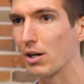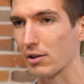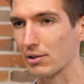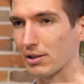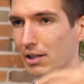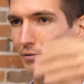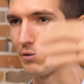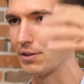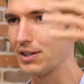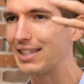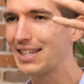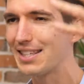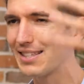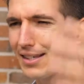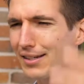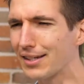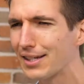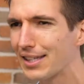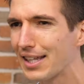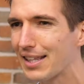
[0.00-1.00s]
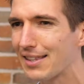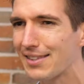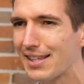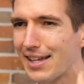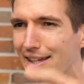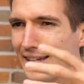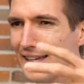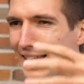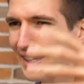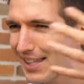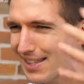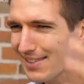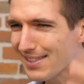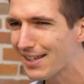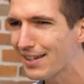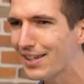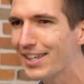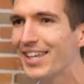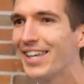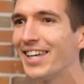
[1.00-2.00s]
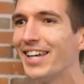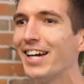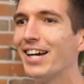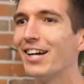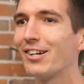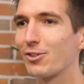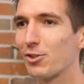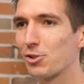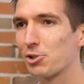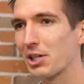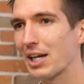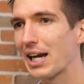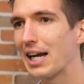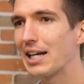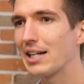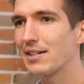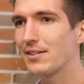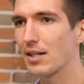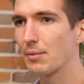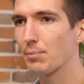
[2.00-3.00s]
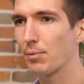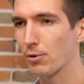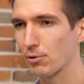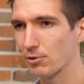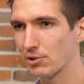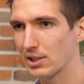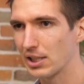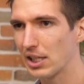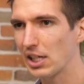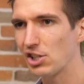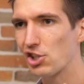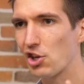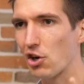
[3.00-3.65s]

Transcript: alors que ça fait des années, des années, et des années que je réalise des pronostics,